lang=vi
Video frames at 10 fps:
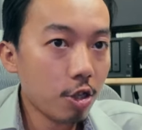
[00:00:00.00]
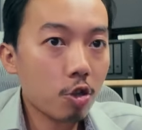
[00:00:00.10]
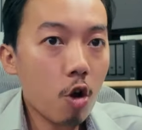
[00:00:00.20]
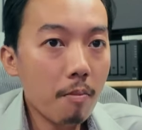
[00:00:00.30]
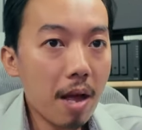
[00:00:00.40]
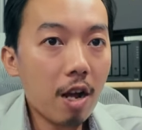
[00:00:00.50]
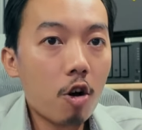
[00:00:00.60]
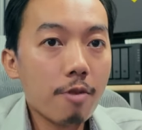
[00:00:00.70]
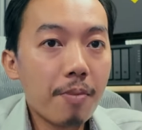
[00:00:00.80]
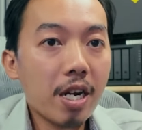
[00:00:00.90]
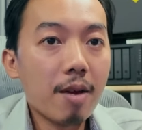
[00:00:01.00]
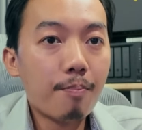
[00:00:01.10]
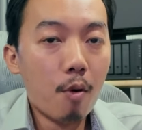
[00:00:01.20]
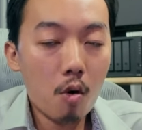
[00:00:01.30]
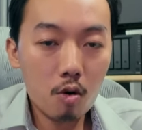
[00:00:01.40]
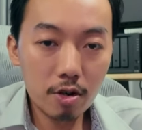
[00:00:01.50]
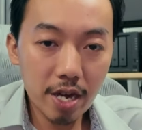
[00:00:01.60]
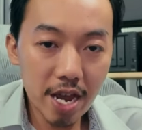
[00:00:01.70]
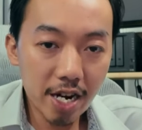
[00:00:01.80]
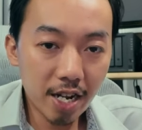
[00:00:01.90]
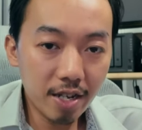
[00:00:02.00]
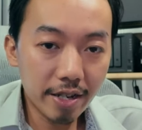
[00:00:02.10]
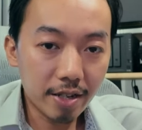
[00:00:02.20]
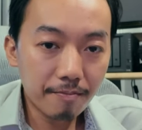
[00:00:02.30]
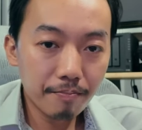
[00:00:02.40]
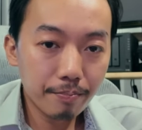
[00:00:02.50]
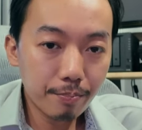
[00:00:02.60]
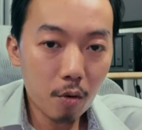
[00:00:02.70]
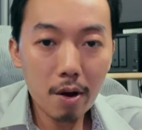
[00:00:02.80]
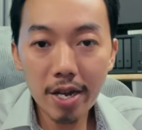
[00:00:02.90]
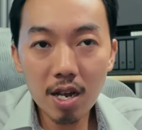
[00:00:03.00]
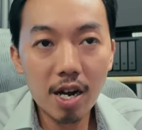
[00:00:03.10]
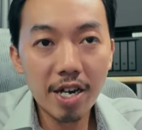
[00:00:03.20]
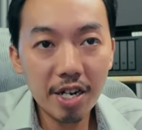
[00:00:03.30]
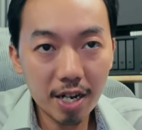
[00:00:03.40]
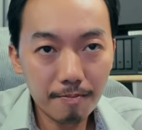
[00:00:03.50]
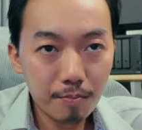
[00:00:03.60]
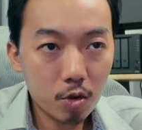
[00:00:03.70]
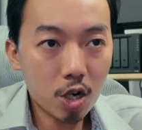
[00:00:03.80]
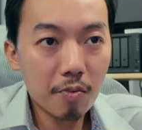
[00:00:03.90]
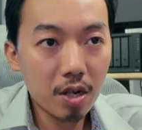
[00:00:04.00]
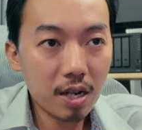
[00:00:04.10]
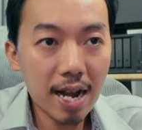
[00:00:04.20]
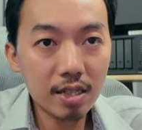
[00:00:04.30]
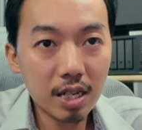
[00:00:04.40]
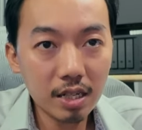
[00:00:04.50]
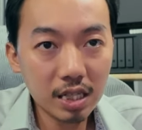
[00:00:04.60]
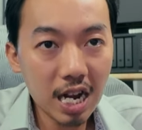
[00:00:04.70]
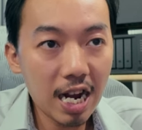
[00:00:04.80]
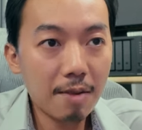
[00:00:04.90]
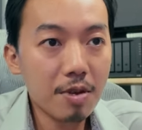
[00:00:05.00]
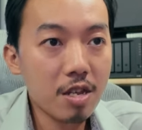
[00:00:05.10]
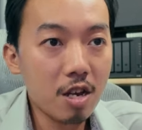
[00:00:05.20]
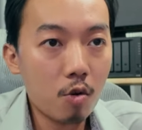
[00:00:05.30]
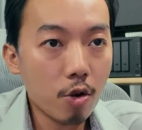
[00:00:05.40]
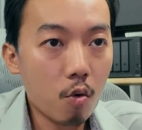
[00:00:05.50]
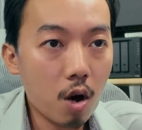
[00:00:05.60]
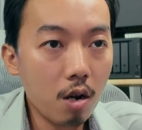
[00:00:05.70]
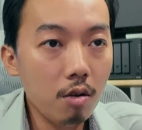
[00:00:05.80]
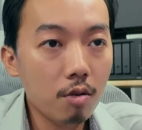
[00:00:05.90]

chỉ thom đá khỏi bê để bộ kê nâng bộ hacker đó còn phương ca sắc xa bị dương của yếu